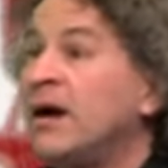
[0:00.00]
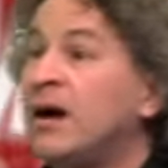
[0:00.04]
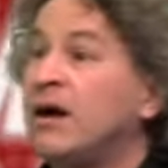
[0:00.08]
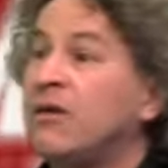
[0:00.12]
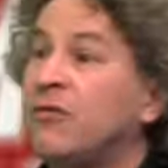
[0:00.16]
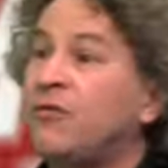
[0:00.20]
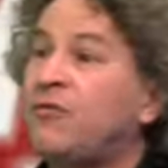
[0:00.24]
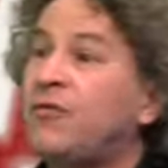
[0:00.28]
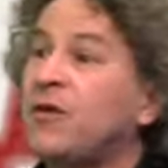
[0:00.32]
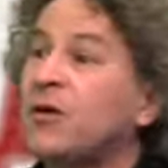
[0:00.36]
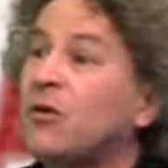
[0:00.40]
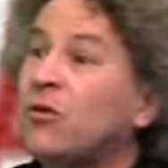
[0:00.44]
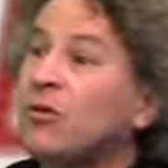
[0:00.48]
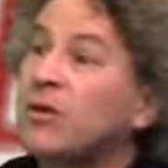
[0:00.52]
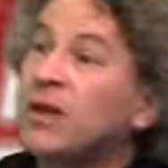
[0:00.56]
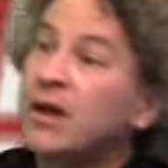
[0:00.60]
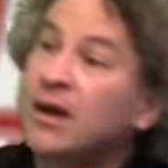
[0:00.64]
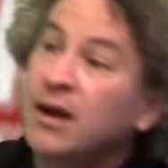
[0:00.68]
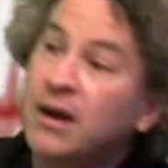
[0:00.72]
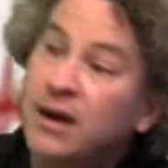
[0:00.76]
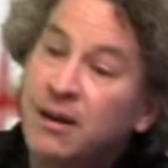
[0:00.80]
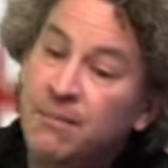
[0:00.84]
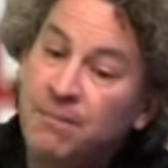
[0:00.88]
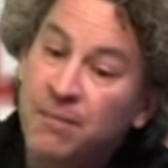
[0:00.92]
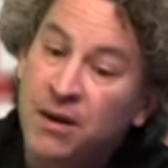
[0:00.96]
Hein, fait
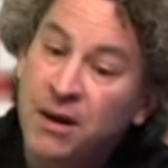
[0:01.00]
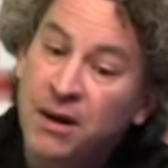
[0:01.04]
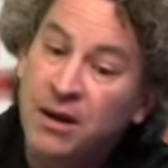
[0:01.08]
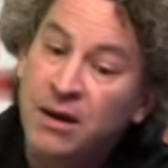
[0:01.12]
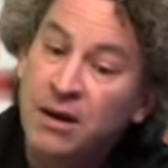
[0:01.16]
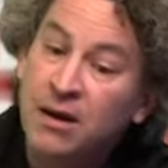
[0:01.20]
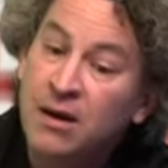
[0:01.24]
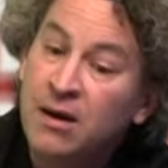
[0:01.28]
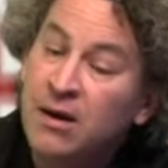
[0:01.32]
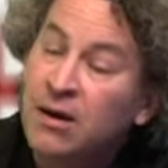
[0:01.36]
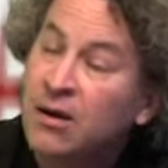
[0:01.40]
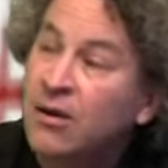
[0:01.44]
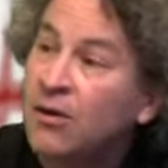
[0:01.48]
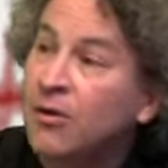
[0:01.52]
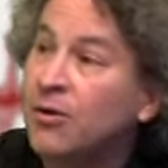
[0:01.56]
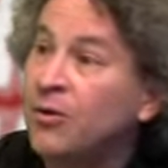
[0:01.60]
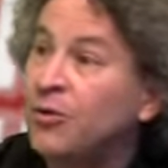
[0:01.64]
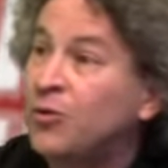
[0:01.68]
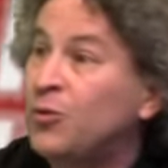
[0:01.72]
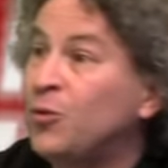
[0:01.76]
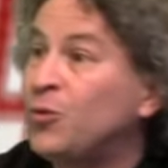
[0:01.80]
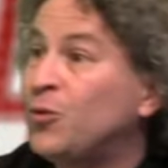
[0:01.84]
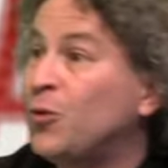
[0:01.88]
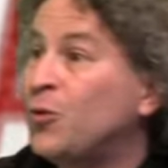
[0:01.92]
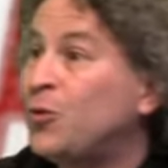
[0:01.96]
rentrer les pays
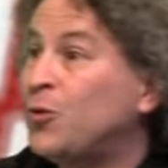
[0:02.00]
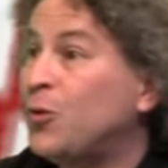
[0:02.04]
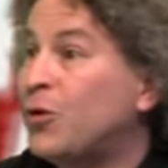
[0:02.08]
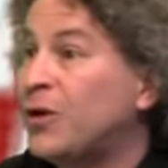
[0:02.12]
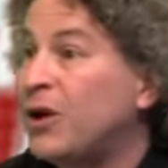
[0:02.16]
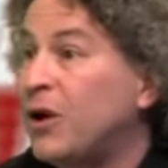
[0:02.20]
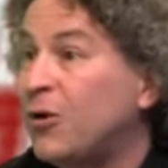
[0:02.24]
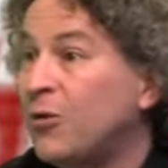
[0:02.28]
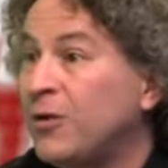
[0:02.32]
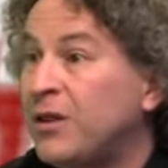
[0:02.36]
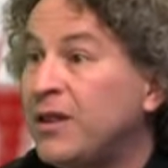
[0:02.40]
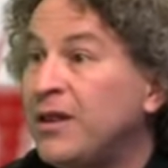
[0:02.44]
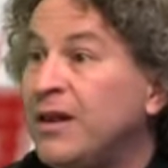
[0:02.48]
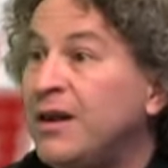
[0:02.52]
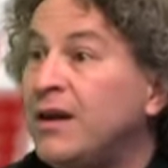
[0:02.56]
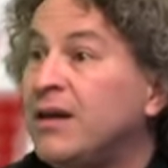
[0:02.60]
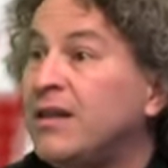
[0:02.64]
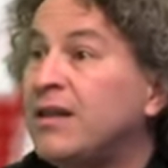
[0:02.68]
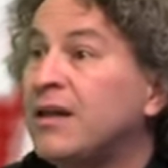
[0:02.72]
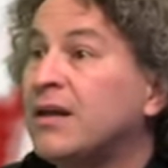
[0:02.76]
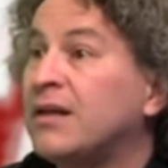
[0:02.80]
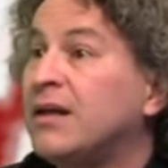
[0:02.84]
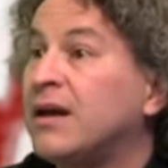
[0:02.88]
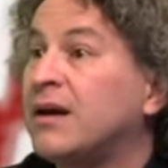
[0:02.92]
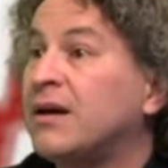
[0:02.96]
euh, tout autour de la Russie,
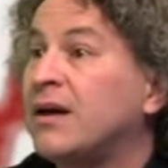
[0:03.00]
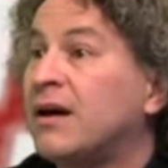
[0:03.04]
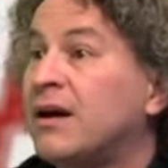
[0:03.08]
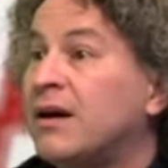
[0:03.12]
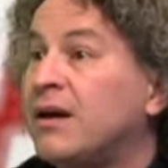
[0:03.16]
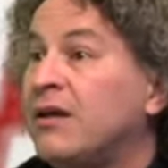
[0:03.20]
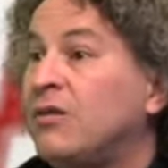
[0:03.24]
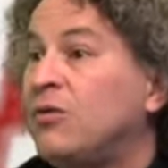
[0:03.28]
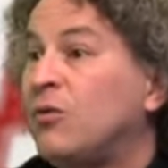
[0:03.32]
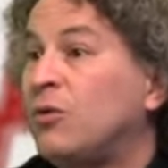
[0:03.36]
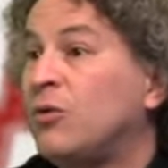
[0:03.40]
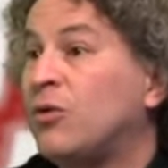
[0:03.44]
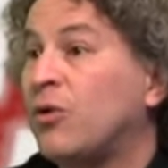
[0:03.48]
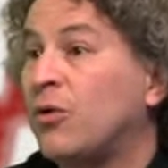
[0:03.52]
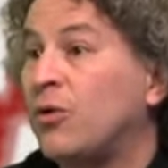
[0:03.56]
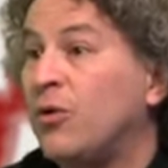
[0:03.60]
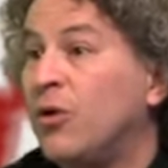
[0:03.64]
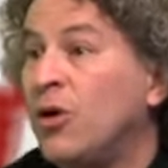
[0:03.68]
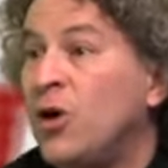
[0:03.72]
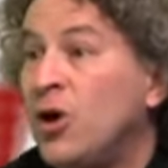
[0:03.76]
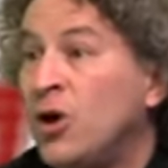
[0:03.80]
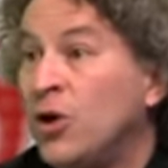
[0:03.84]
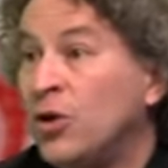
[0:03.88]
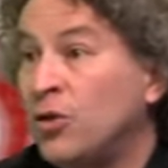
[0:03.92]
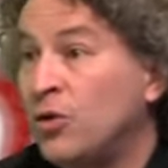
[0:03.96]
les uns derrière les
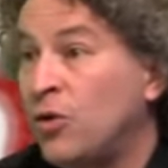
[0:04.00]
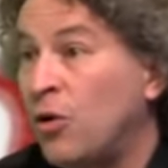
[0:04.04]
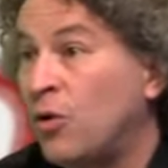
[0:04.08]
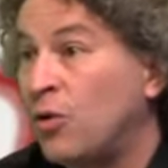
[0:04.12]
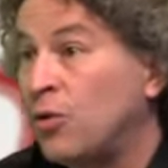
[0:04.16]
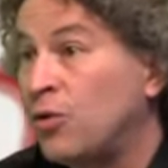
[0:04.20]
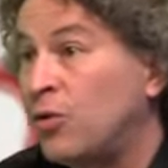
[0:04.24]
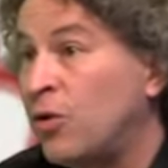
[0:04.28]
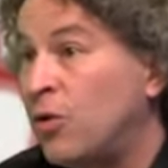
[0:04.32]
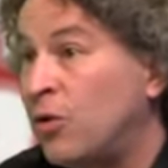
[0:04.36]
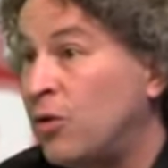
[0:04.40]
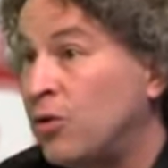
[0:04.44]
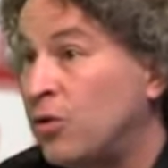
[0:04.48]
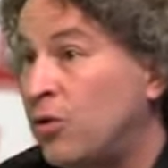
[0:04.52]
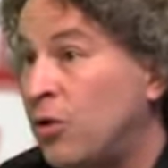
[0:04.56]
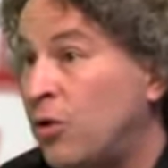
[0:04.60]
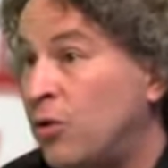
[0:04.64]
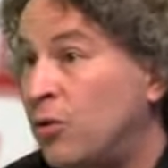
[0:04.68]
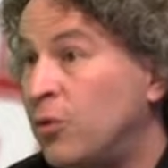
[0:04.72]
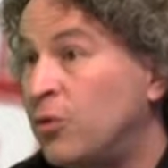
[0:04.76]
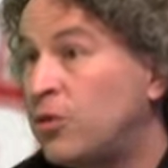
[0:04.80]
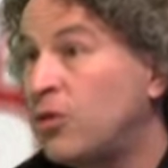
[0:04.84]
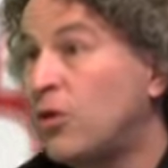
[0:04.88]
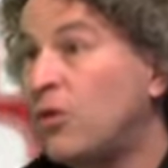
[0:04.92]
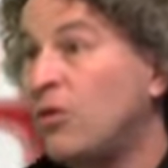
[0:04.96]
autres dans,
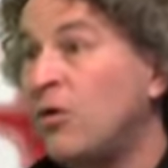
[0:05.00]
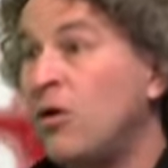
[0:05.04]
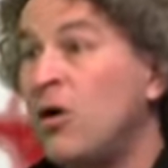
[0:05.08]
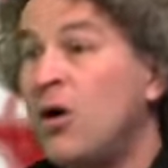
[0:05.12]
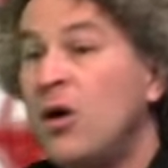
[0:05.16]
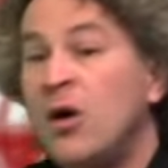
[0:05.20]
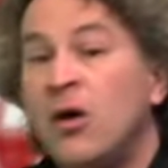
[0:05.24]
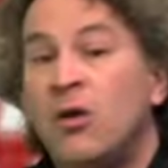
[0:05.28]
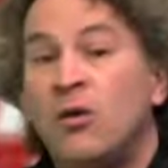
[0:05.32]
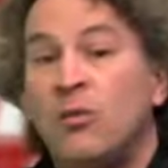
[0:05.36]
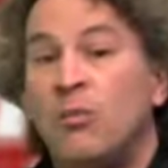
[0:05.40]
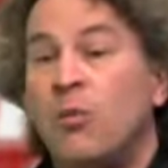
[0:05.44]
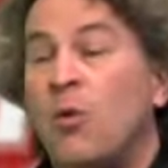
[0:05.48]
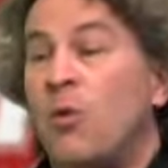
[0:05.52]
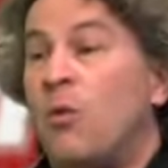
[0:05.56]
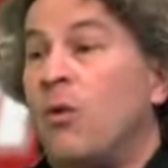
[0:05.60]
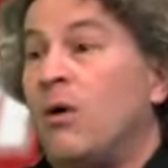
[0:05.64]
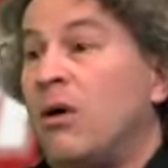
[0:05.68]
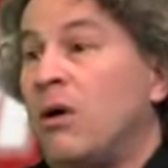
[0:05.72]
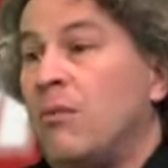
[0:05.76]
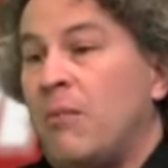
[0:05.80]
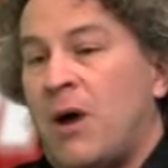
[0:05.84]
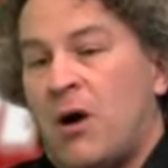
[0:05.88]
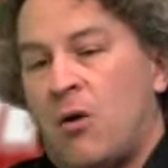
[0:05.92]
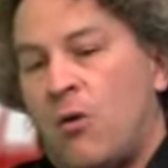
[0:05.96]
l'OTAN.
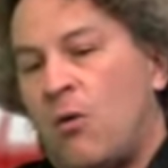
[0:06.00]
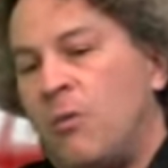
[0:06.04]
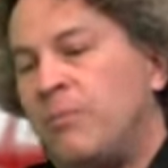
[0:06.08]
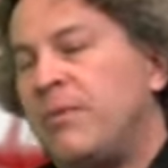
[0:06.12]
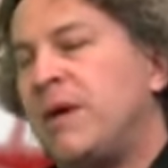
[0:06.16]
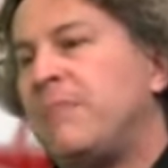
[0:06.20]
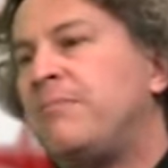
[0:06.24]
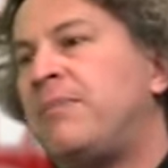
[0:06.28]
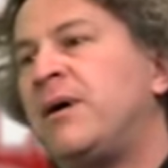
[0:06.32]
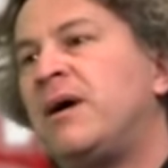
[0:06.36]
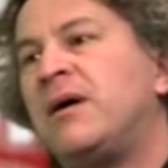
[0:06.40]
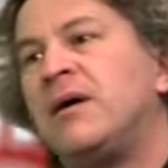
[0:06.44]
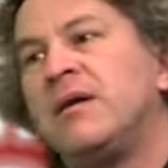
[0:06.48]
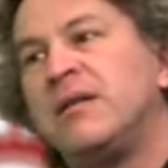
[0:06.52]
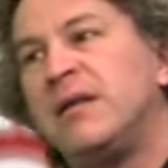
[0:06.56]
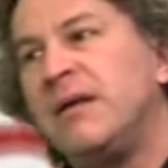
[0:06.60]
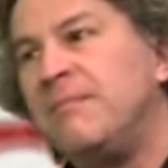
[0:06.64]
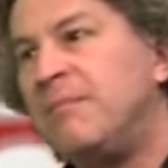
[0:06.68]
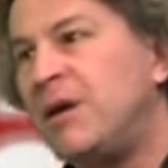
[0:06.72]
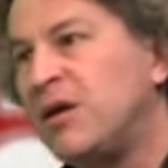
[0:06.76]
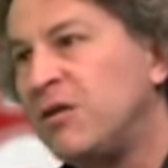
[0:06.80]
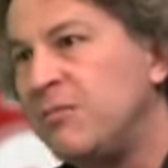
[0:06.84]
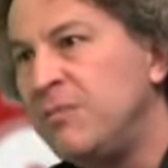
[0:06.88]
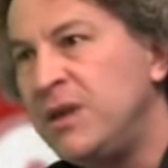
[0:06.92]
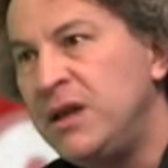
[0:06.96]
Bon, eh ben, on ne met pas des
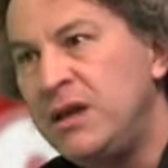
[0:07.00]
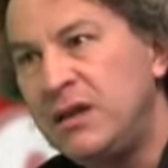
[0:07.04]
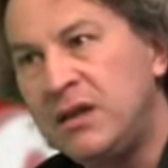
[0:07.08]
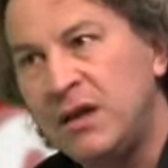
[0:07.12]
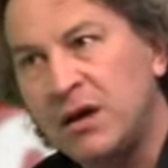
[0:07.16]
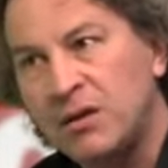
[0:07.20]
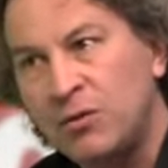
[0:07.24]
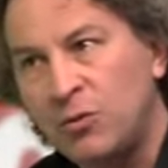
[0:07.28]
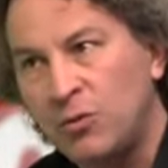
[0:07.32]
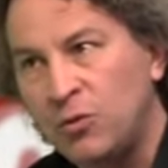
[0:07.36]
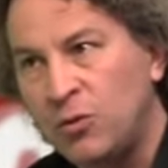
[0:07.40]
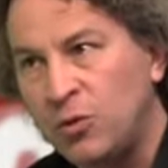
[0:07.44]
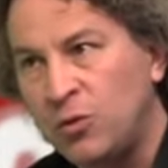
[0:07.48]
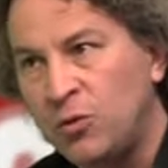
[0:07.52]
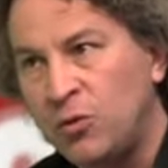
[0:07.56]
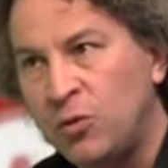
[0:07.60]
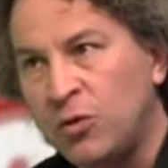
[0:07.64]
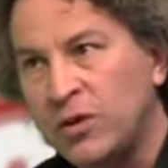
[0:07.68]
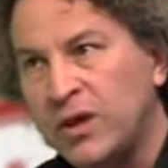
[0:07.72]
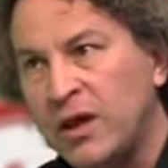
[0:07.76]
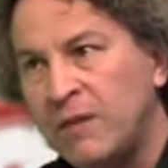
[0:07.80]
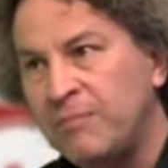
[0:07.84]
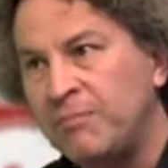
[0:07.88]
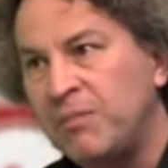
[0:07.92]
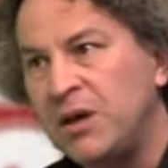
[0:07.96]
bases militaires tout autour d'un